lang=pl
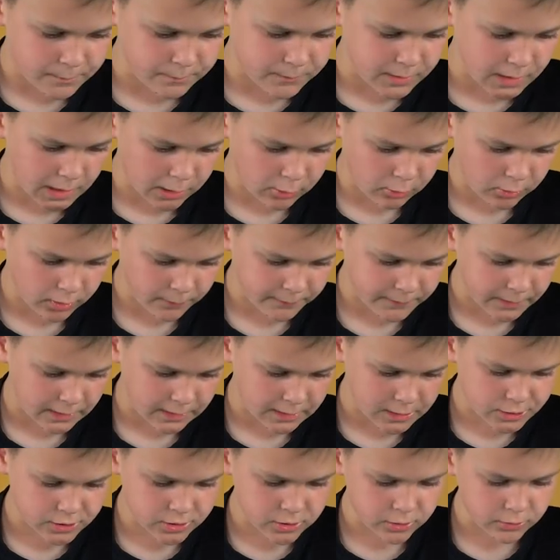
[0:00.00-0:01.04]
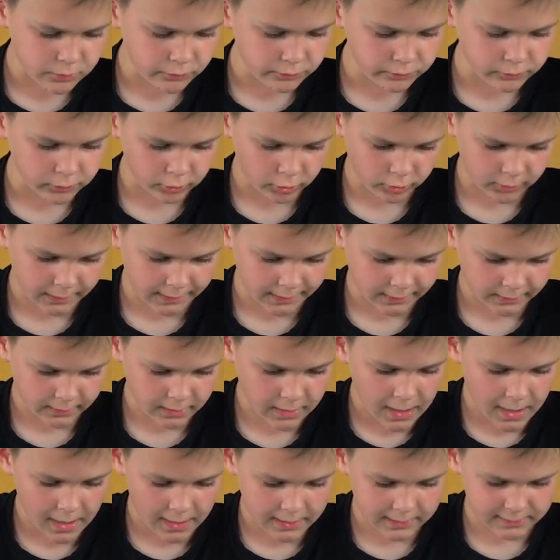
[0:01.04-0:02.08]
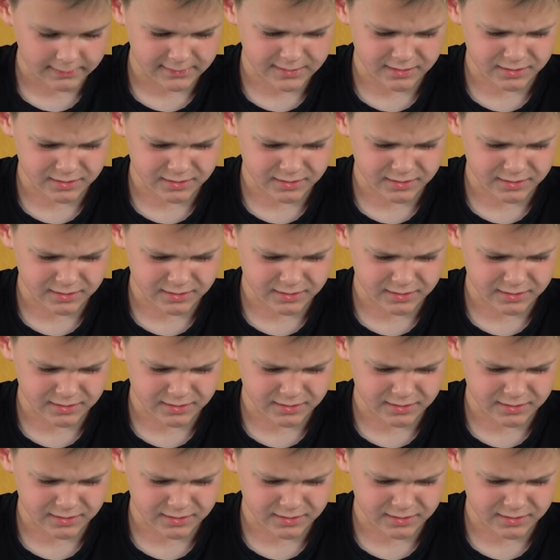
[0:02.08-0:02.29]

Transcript: Biegłem ile sił w nogach, ale